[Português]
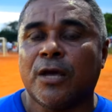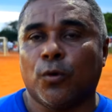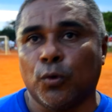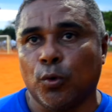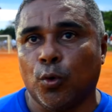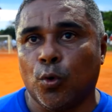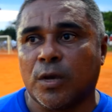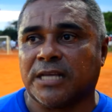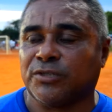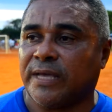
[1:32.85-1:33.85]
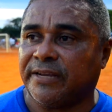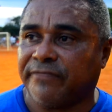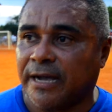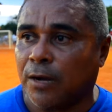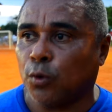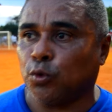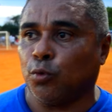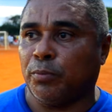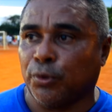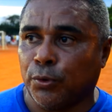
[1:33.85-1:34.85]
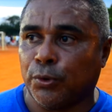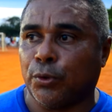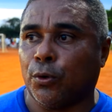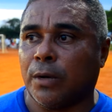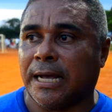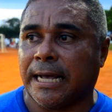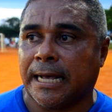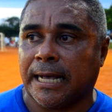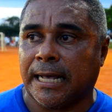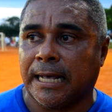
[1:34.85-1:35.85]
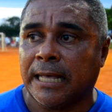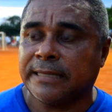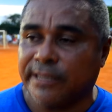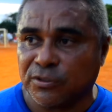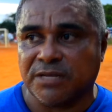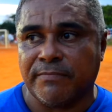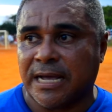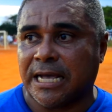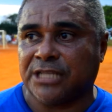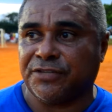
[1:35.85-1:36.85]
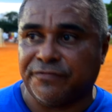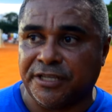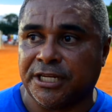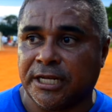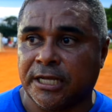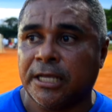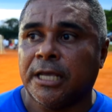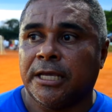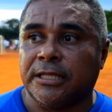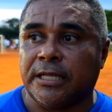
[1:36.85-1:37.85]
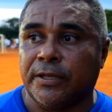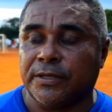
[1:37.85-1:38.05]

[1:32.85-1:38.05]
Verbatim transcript: O Lucas, o Erivaldo, o Bruno, a Deusimar, a Divina, entendeu?